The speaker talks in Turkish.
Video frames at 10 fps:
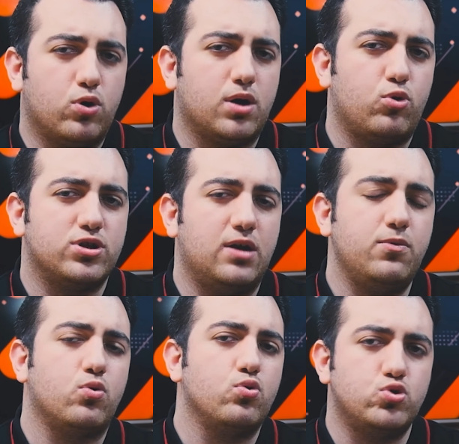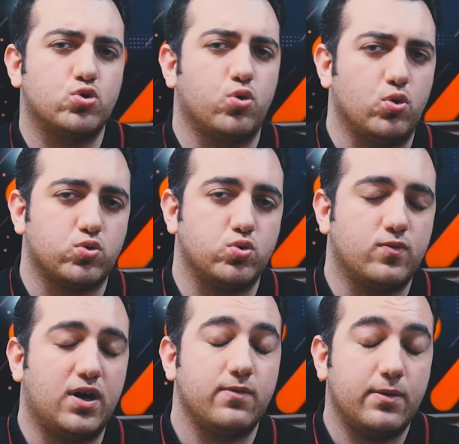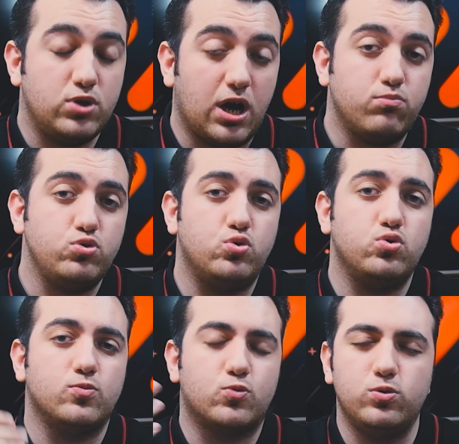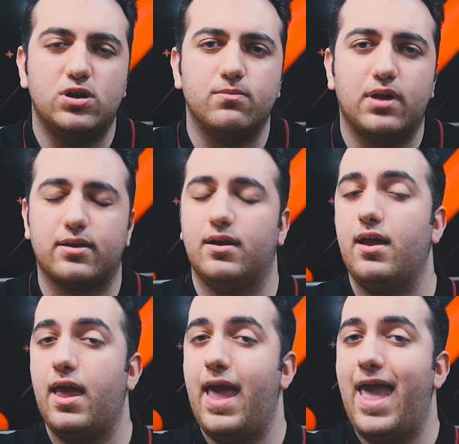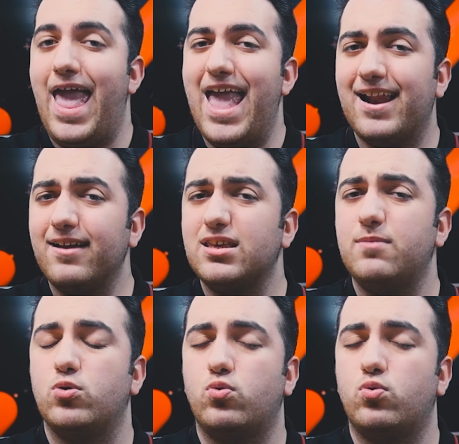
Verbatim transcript: Bora model bir oyuncu koltuğu var ve yapmış olduğum kullanımlarda herhangi bir